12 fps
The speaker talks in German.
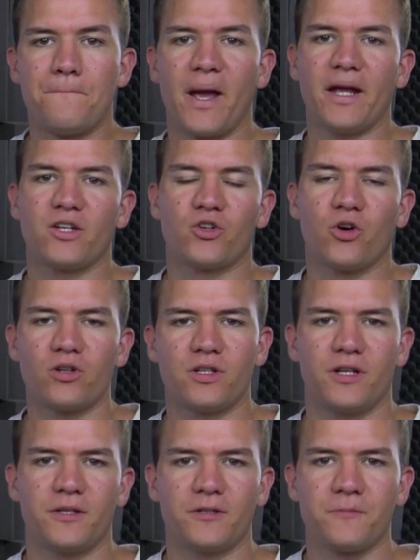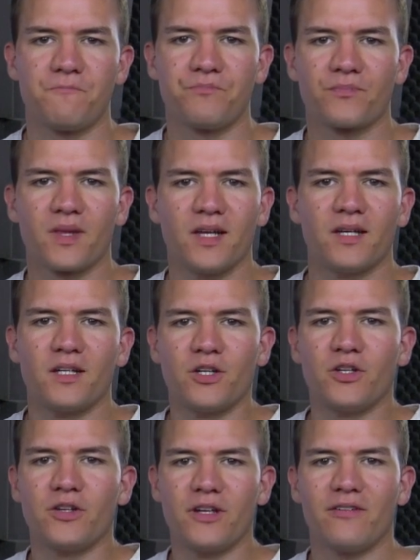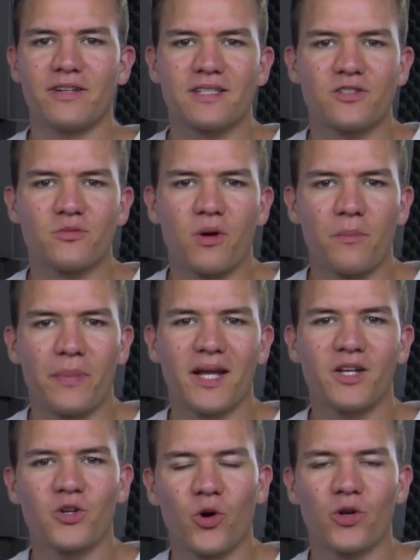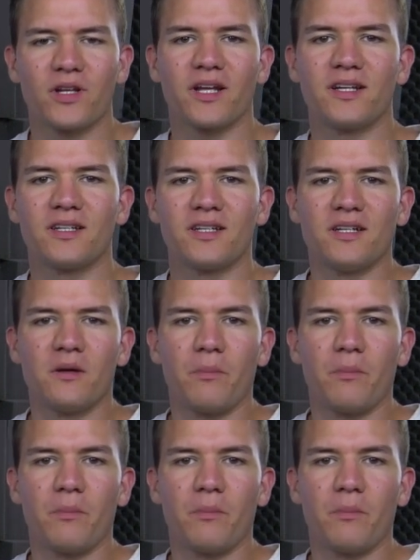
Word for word: Paid Content. Ja, was ist überhaupt Paid Content?